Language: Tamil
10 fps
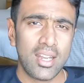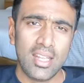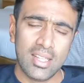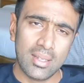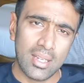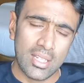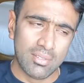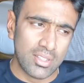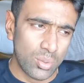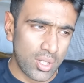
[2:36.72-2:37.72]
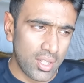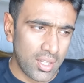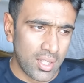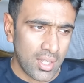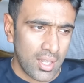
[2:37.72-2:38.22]
இது இது வந்து ஒரு
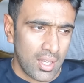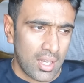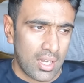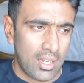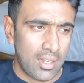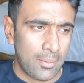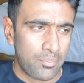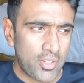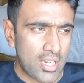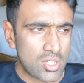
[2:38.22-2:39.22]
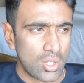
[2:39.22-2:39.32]
என்ன